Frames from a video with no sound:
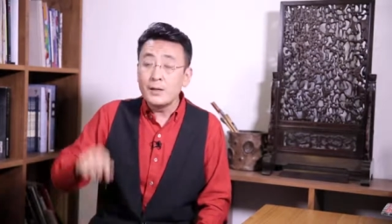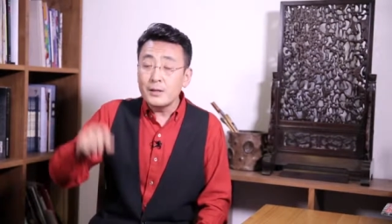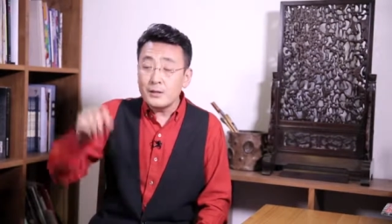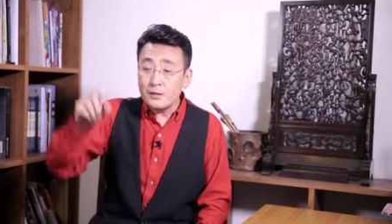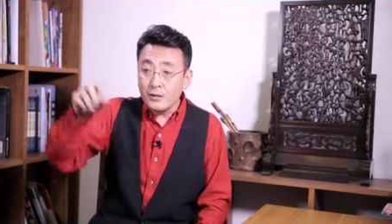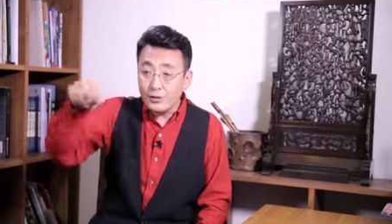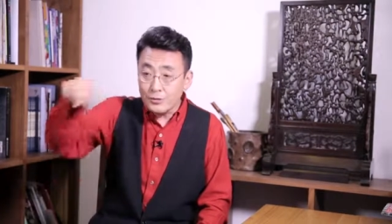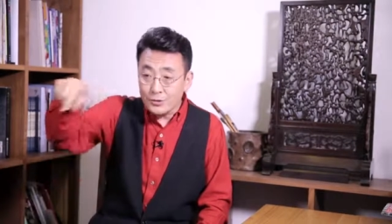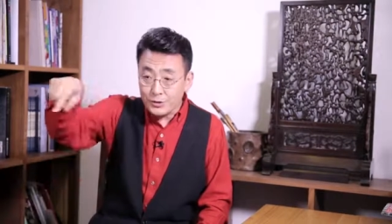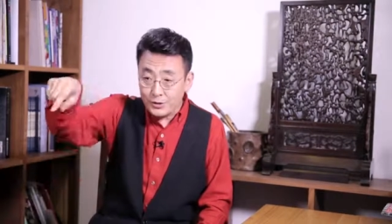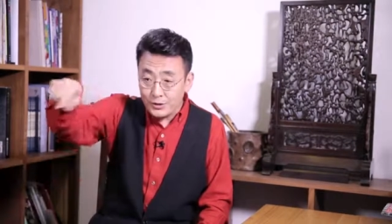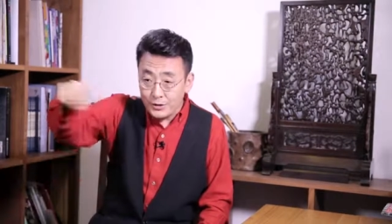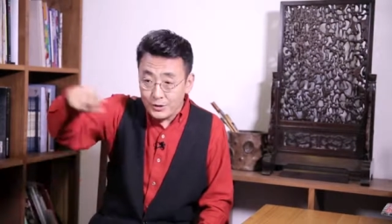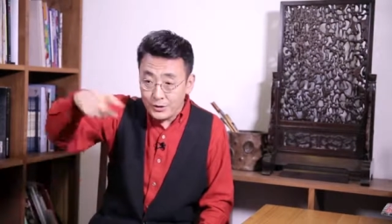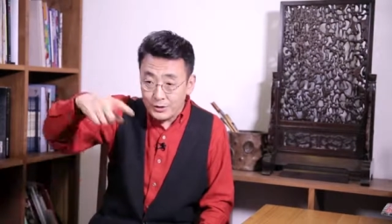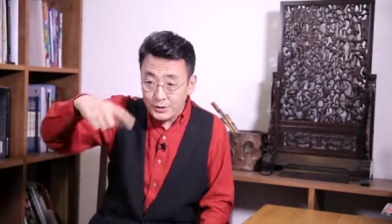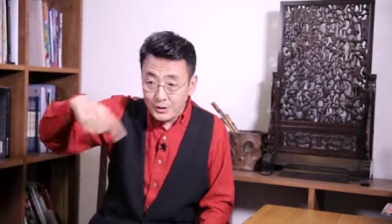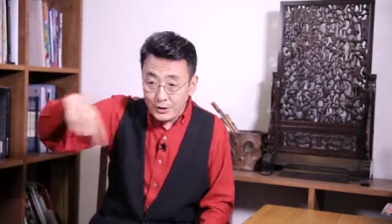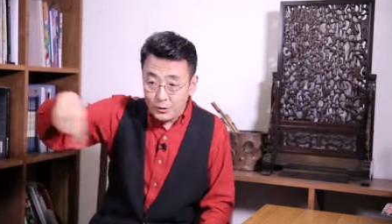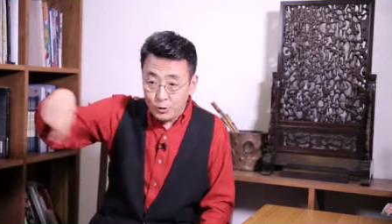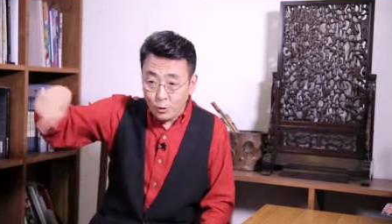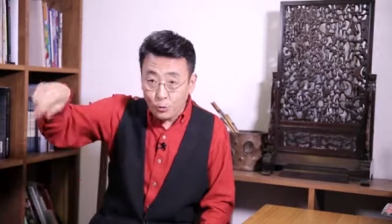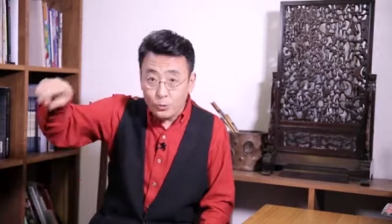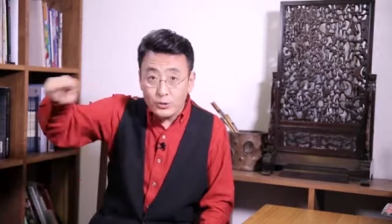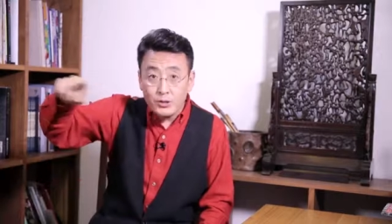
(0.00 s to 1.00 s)
当时跟
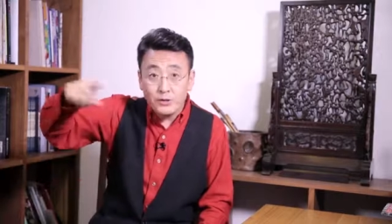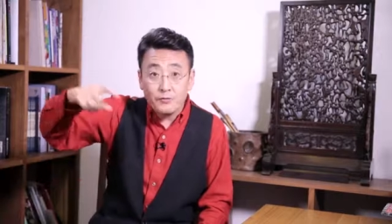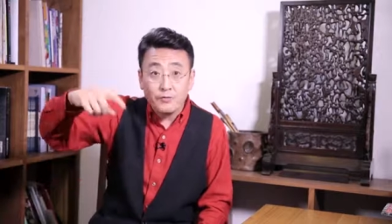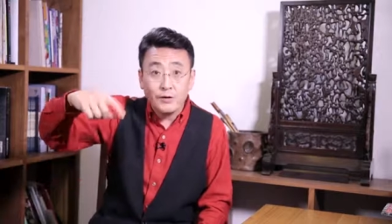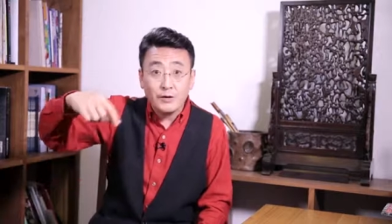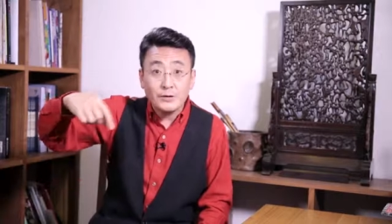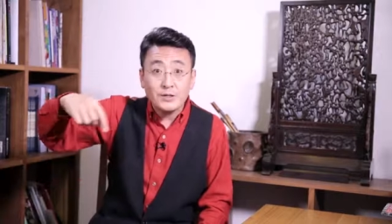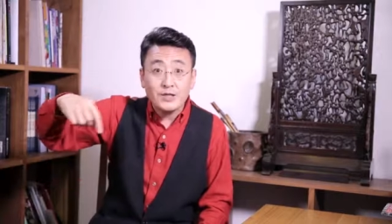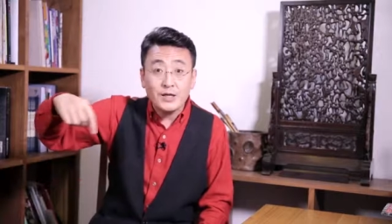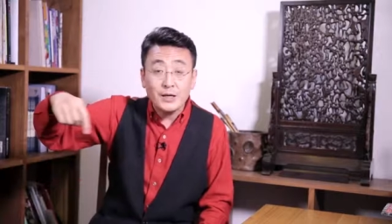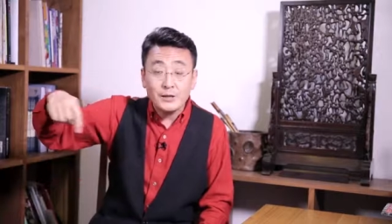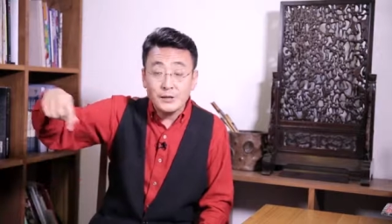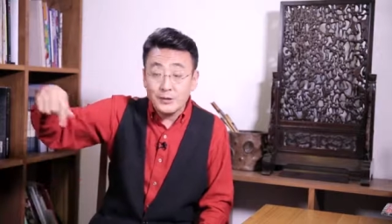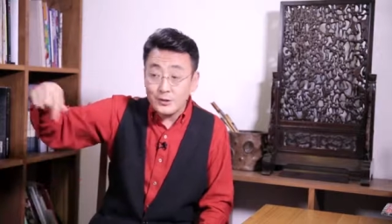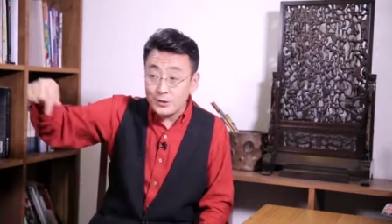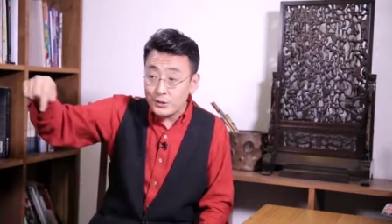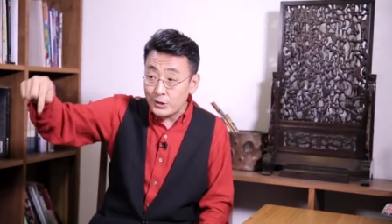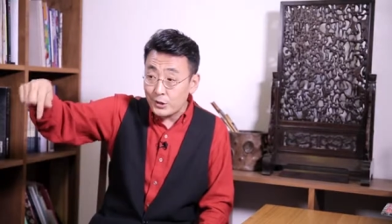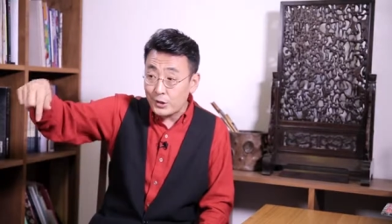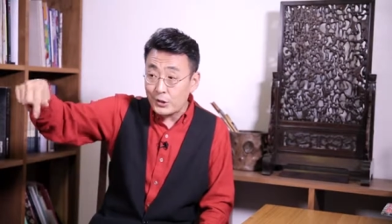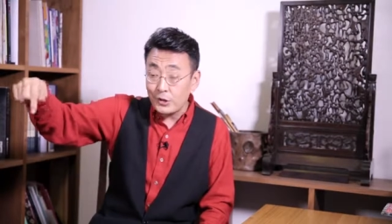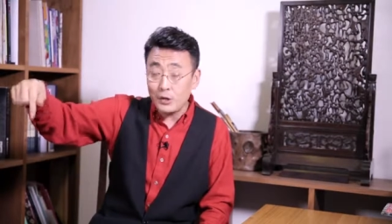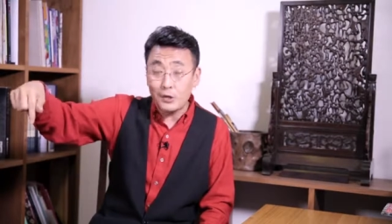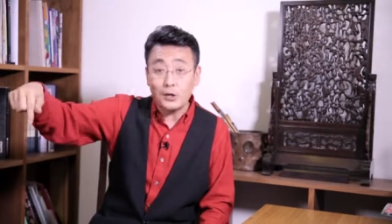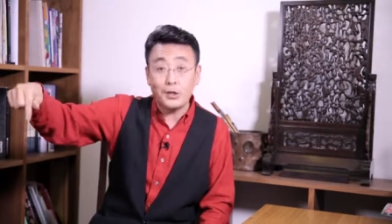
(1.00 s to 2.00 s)
她同一房间的
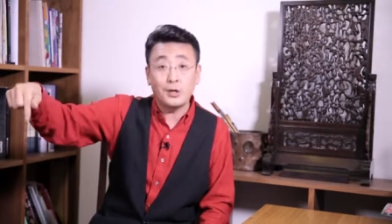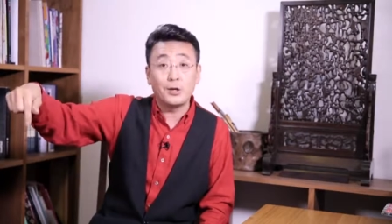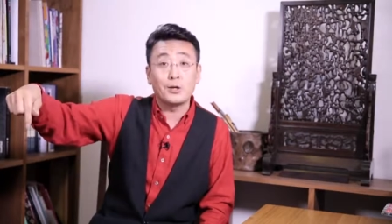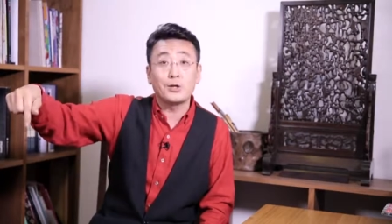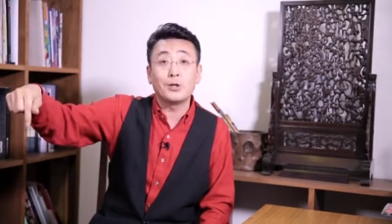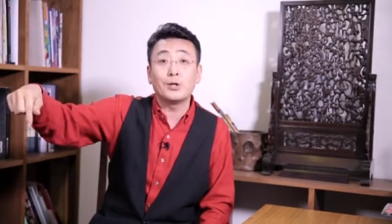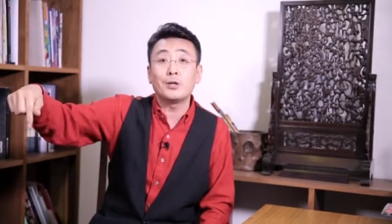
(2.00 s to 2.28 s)
这个